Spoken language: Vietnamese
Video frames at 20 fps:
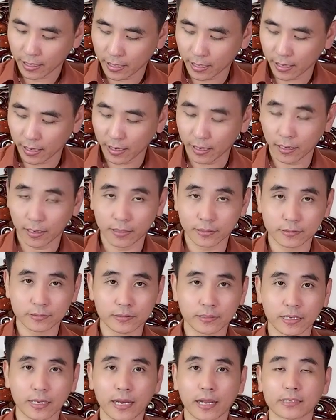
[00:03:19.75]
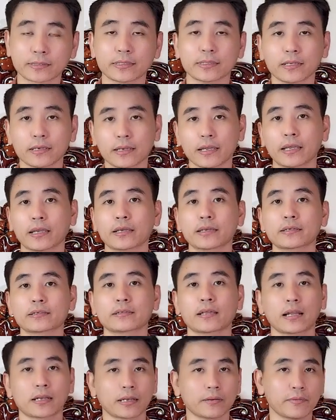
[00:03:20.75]
à, kỳ lân sẽ thực hiện
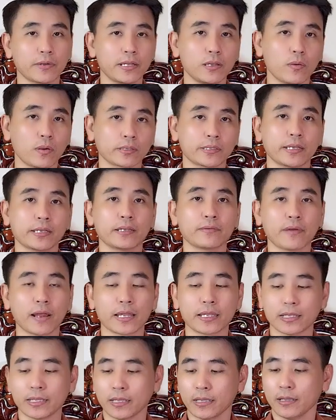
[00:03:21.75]
thành cái ví hoàn thiện như vậy